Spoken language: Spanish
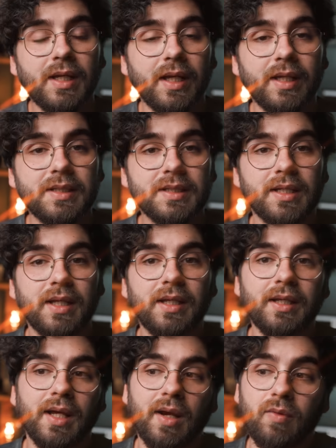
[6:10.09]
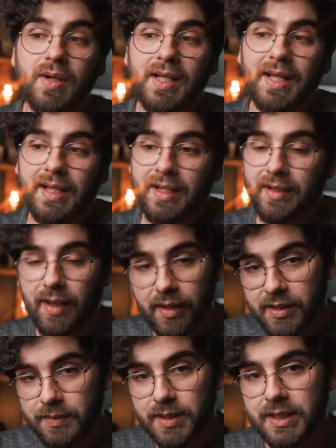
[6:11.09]
es que aunque la calidad
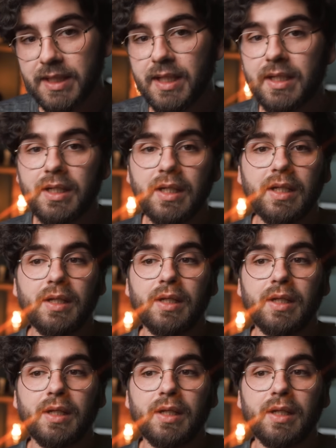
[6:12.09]
es bestial,